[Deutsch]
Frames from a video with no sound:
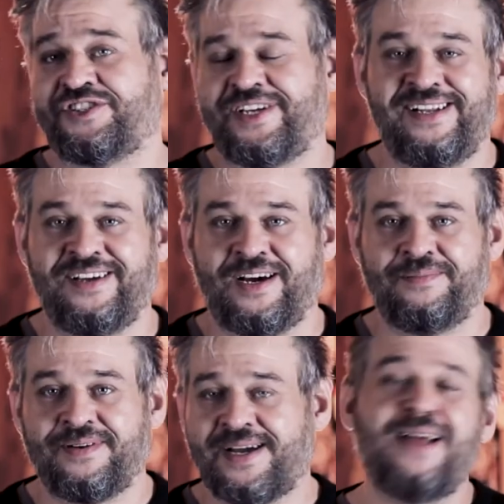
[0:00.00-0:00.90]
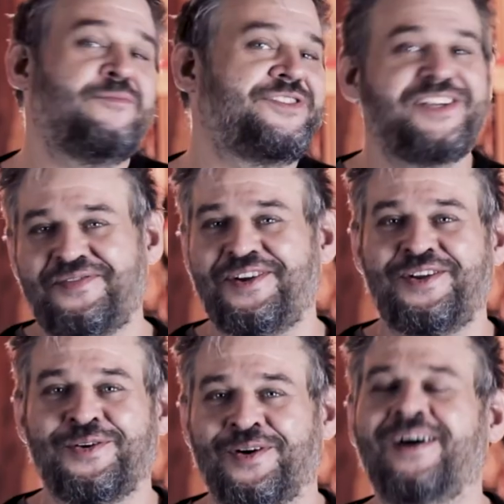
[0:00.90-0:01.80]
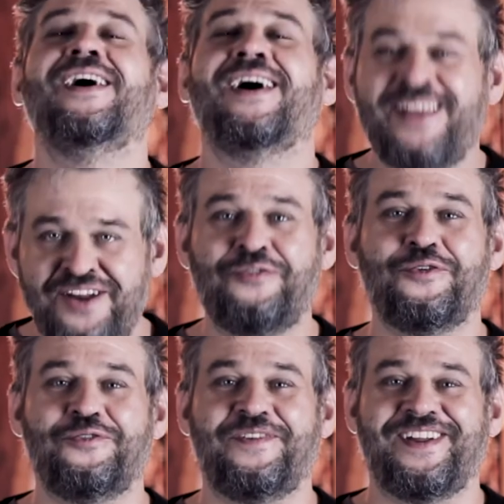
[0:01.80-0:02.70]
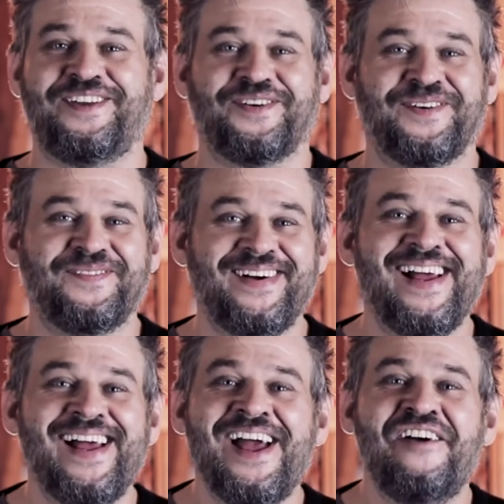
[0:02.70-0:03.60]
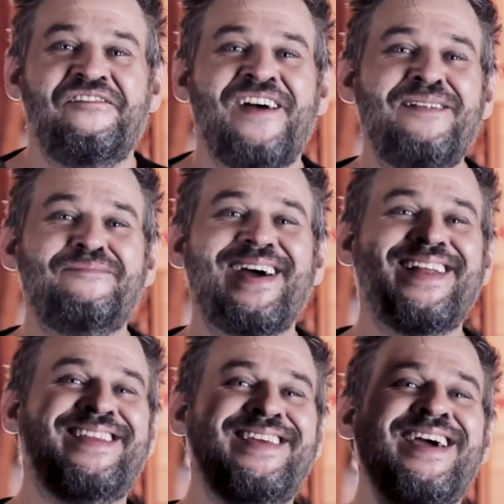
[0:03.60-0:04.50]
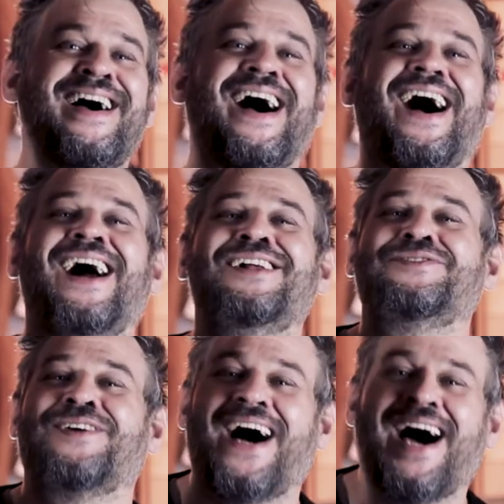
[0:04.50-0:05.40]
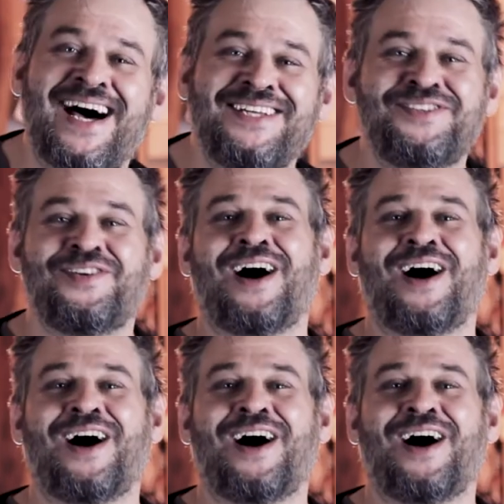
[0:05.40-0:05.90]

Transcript: erstellt habe. Kein Musikvideo, ein Infovideo. Wenn bei dir also ASIO